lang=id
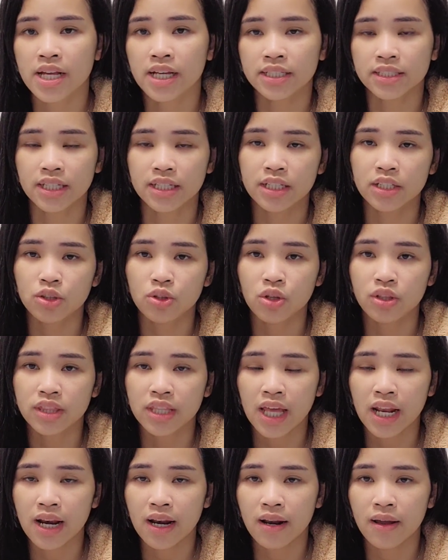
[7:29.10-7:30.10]
jadi
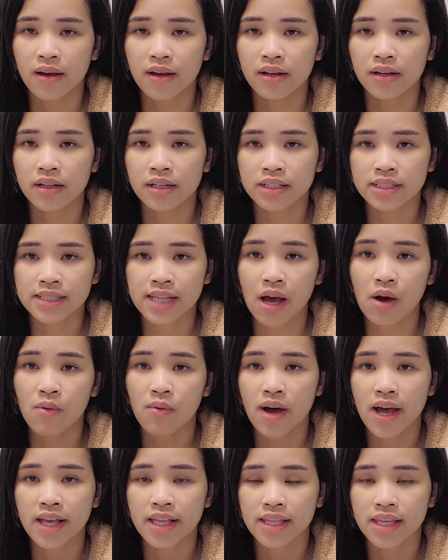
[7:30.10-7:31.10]
total e,
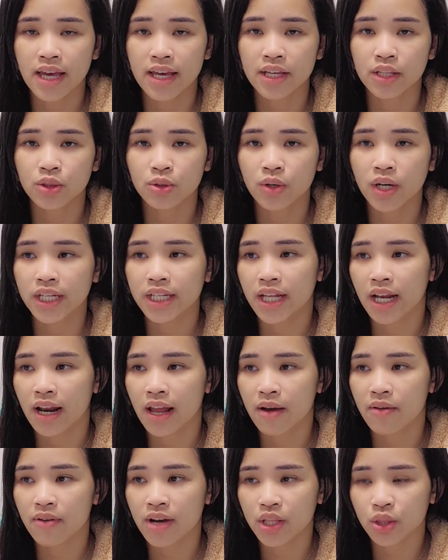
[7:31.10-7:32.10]
sawahnya itu
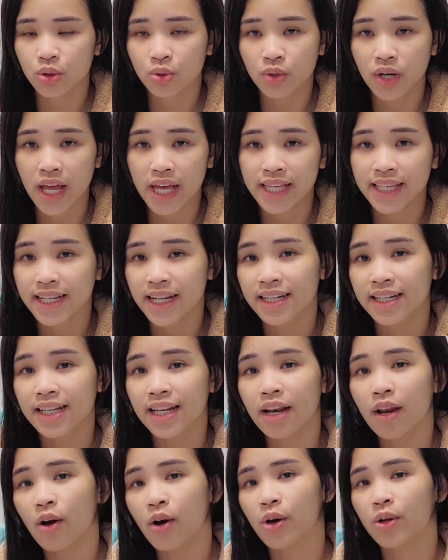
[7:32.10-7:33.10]
adalah waktu lahiran
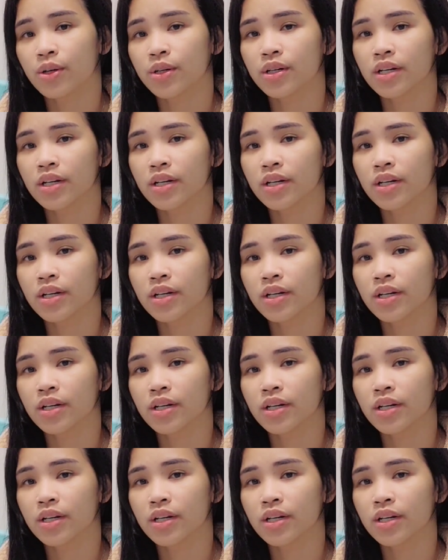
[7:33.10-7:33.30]
Elon.